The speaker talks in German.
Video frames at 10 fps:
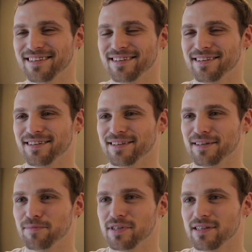Da
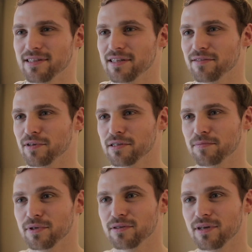gibt es jetzt nichts, was ich
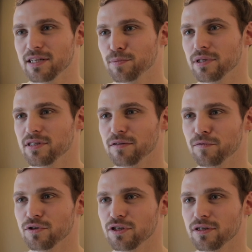mir so explizit
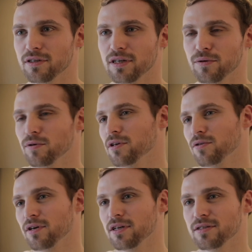wünsche. Da gucke ich auch
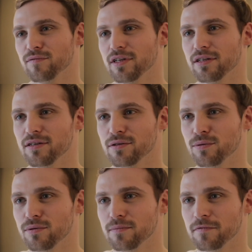noch gar nicht so weit in die
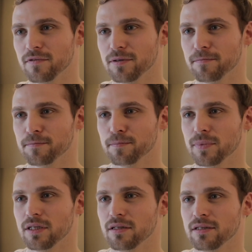Zukunft. Ähm,
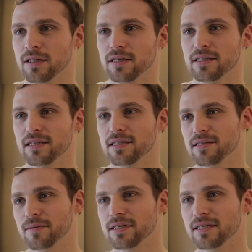bin jetzt
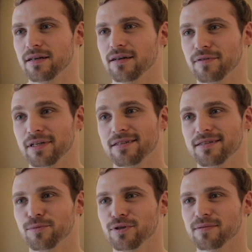26 Jahre, werde jetzt
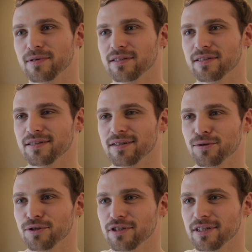27.
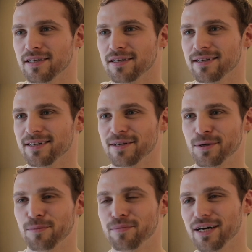Natürlich stehen dann
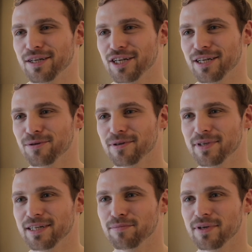ein paar Entscheidungen im
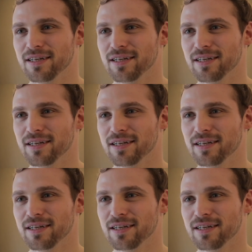Leben